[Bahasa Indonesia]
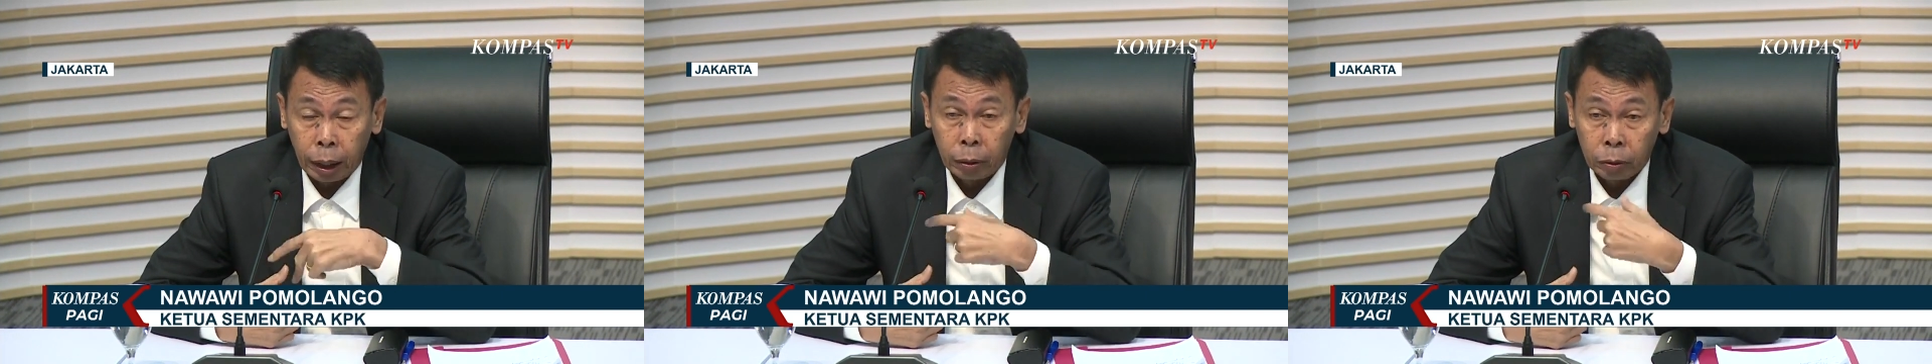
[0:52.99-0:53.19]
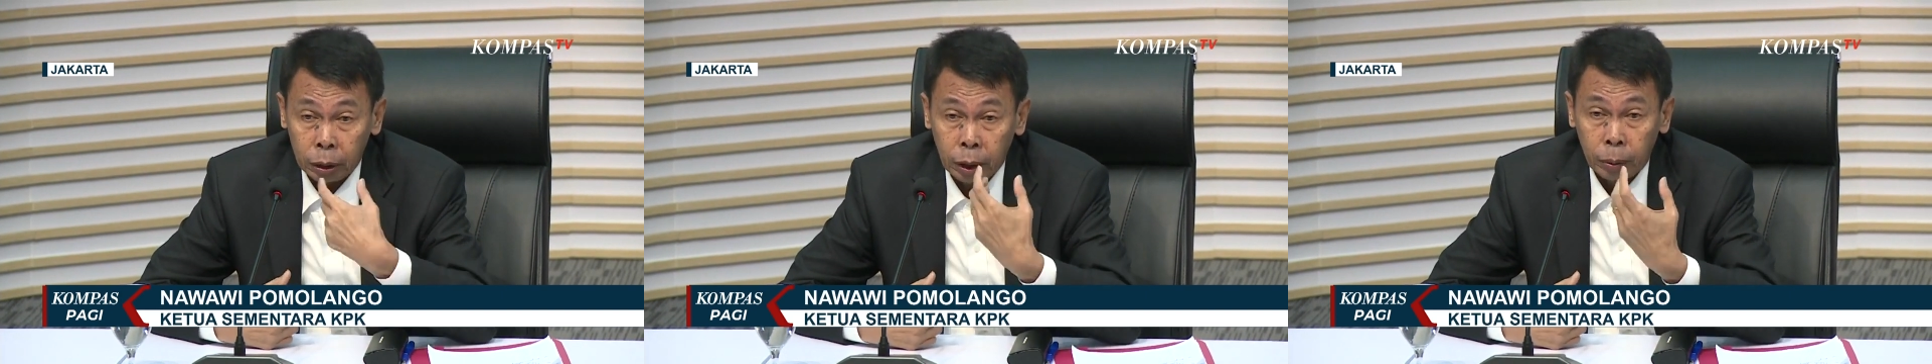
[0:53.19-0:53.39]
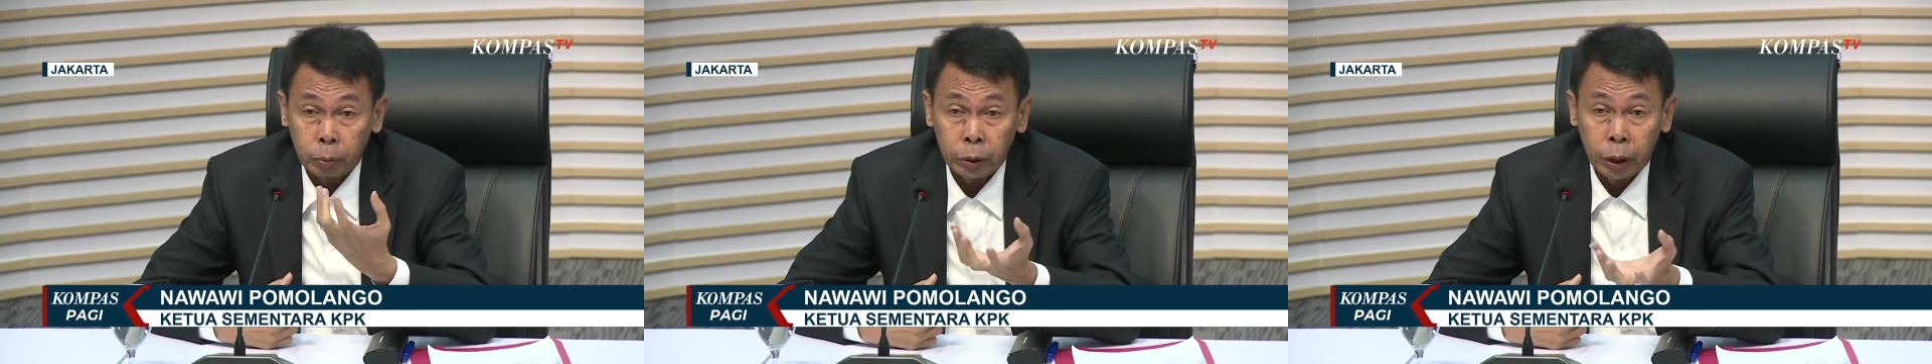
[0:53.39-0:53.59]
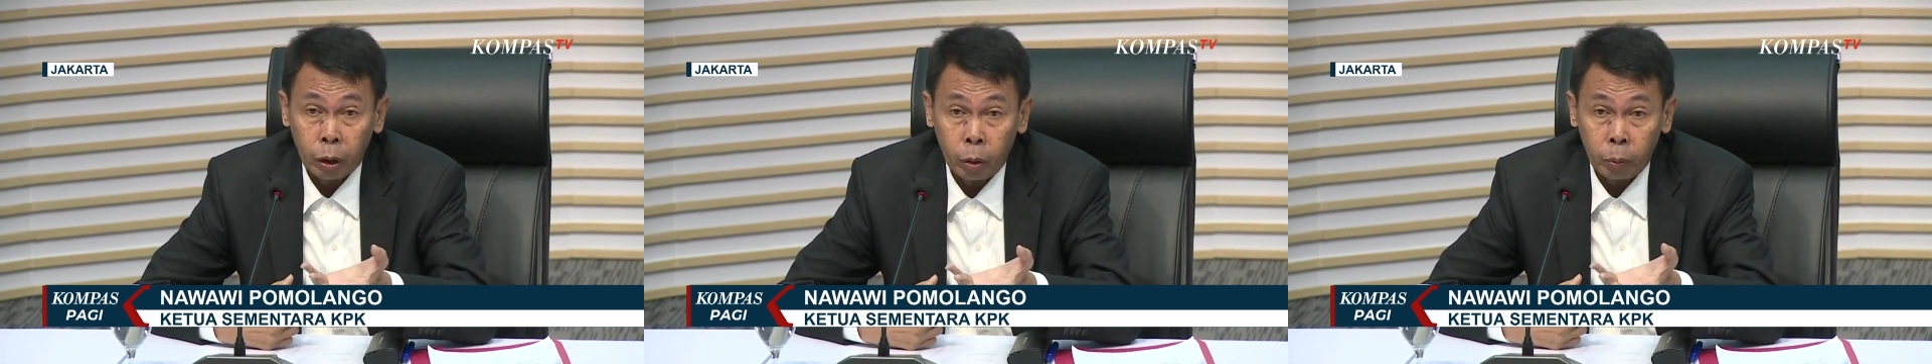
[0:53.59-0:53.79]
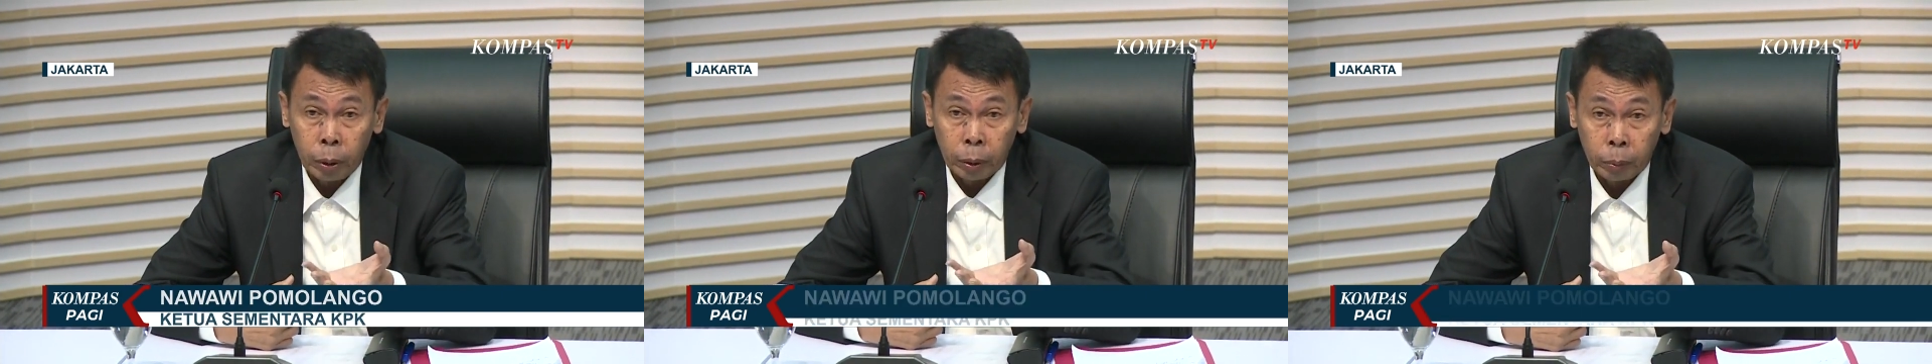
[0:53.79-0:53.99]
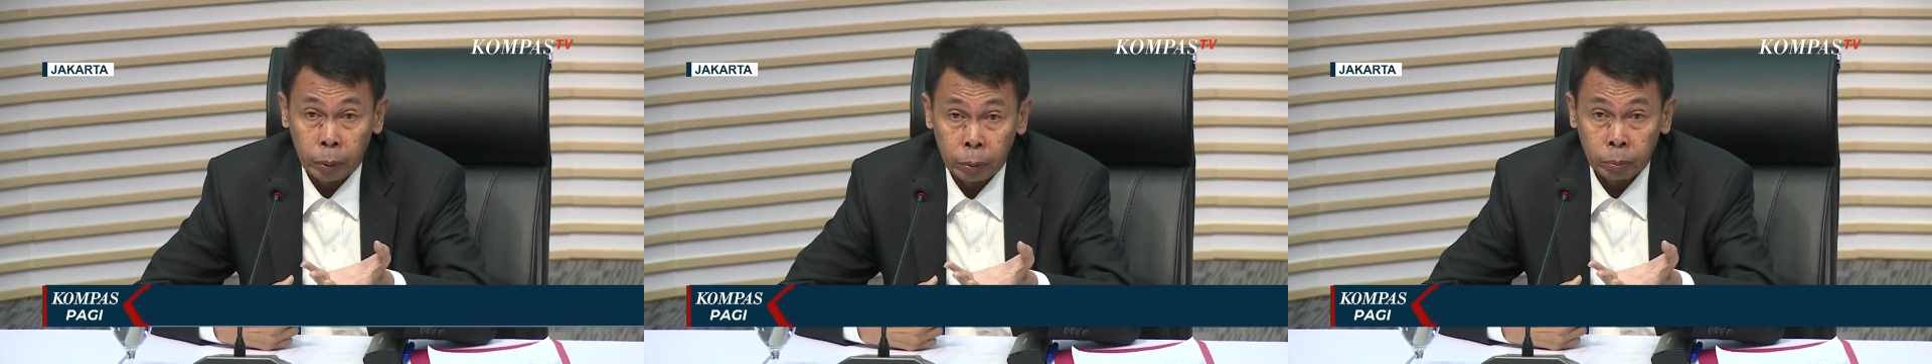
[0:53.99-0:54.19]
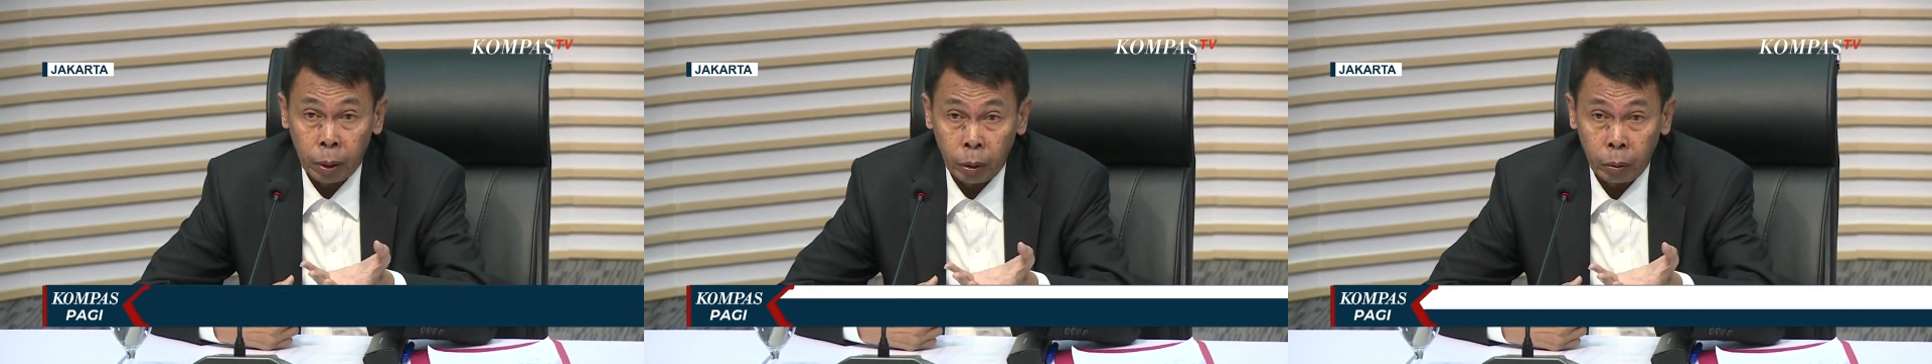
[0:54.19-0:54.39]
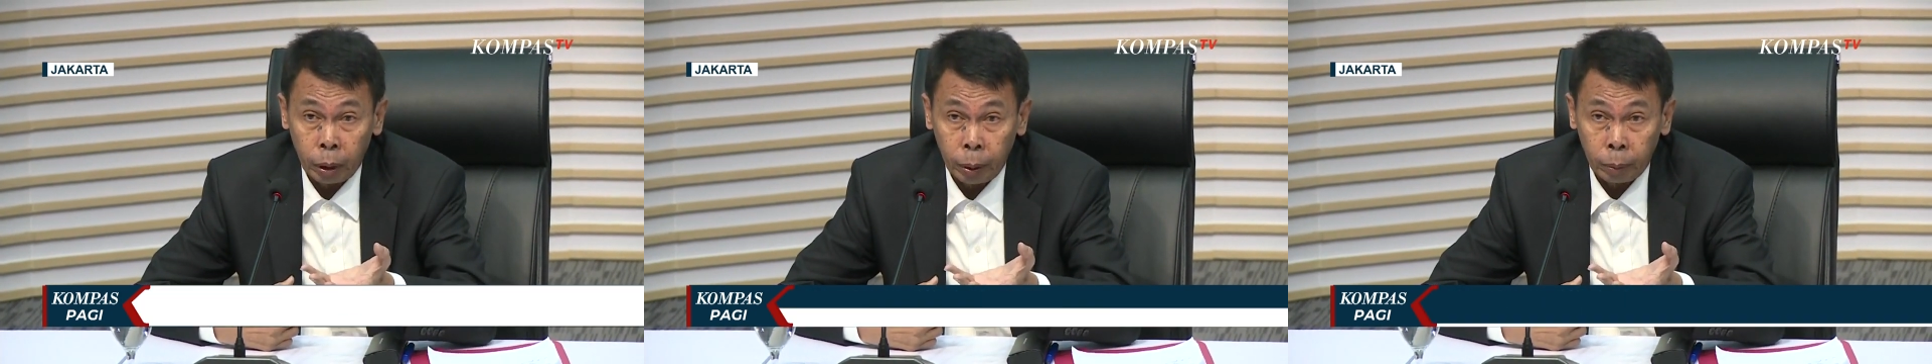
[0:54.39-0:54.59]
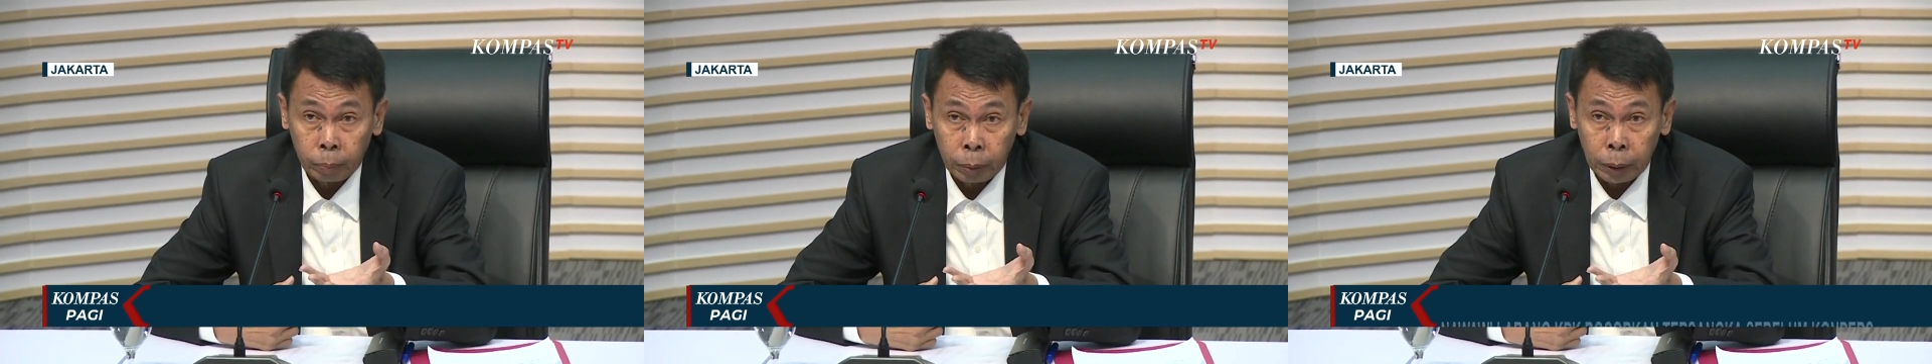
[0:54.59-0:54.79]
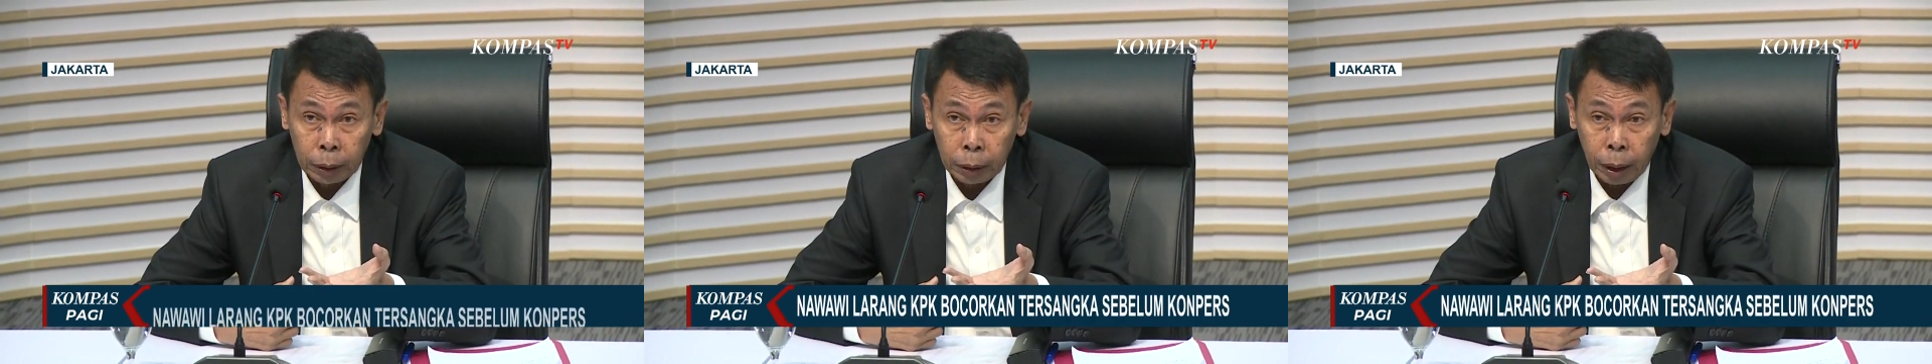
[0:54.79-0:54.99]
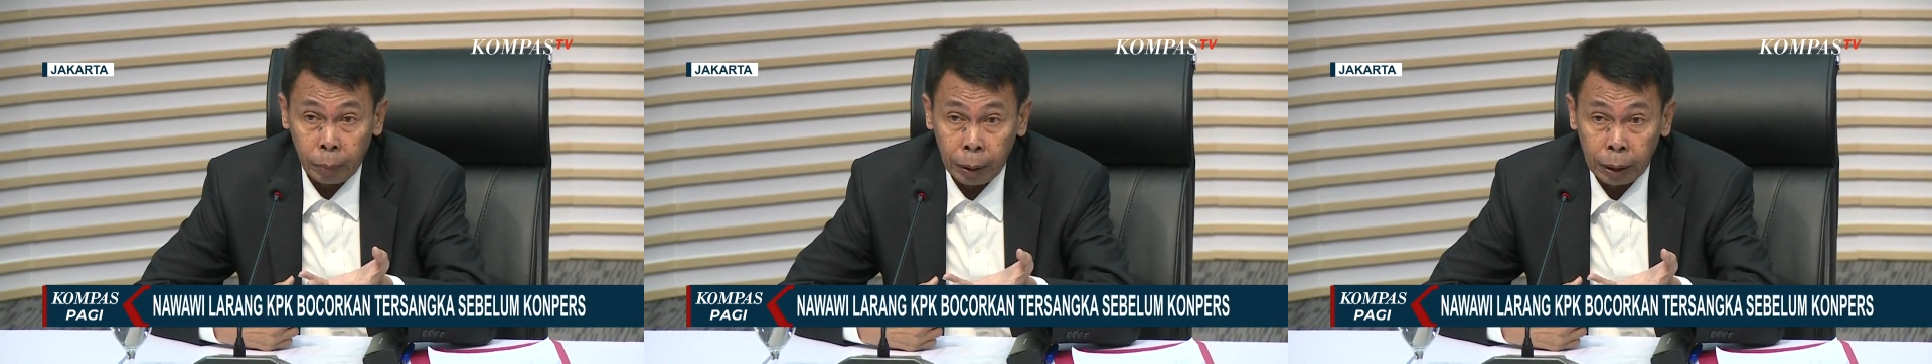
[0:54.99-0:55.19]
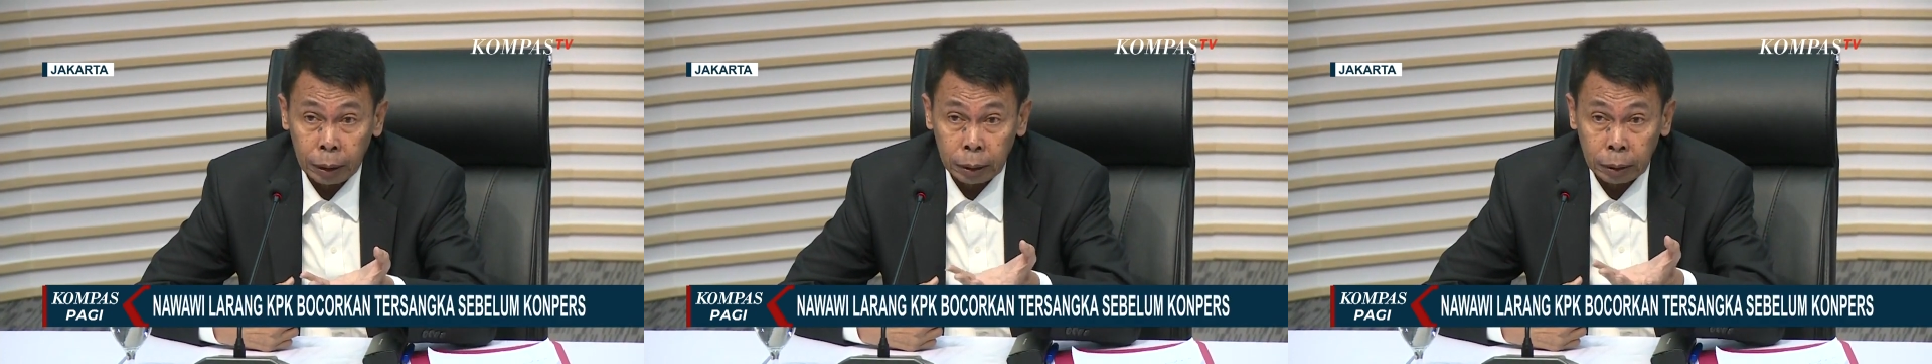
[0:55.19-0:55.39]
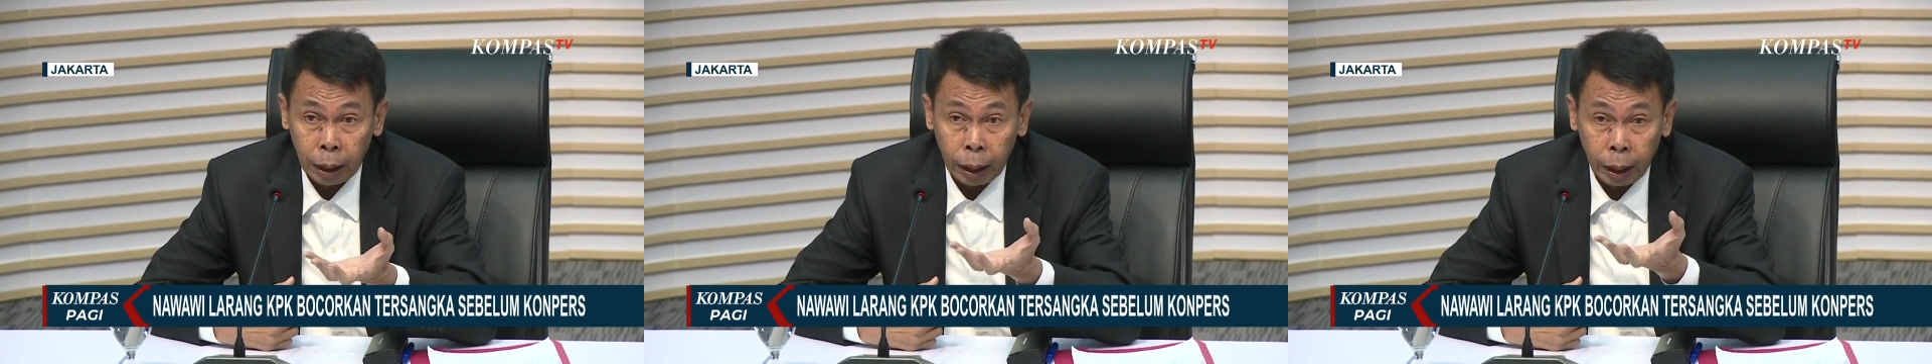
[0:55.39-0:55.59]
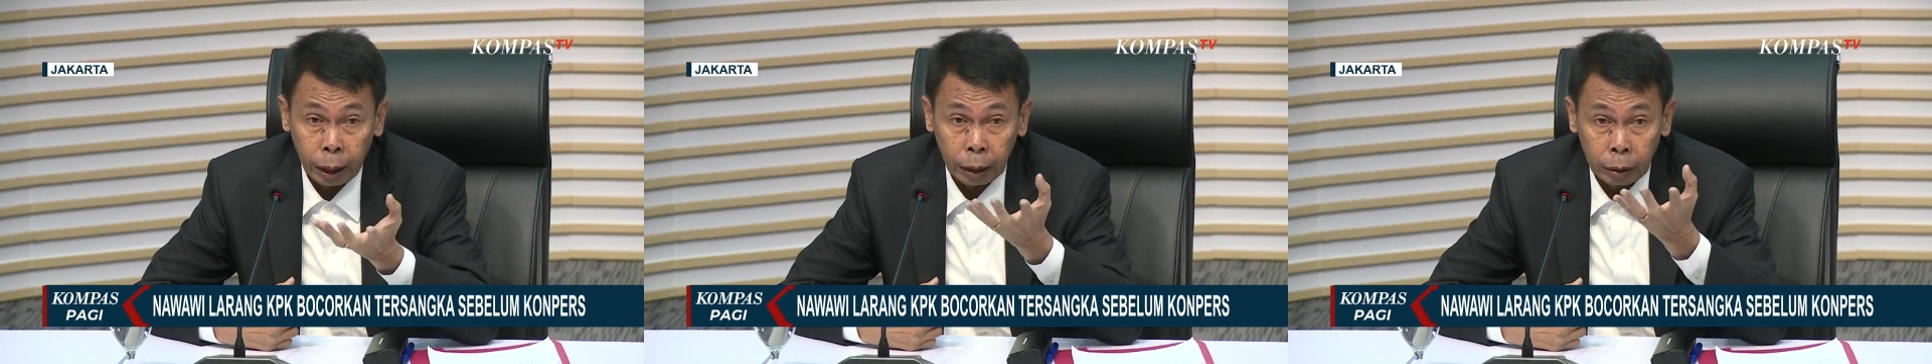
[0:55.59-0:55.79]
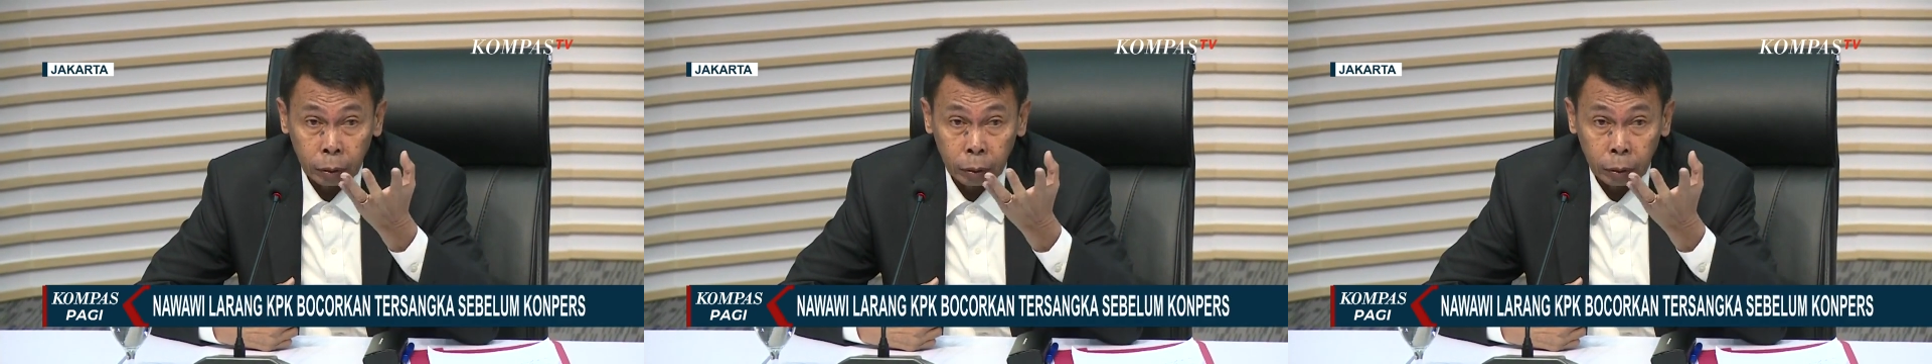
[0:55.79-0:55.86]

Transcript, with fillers: Kalau kita punya komitmen bahwa penetapan tersangka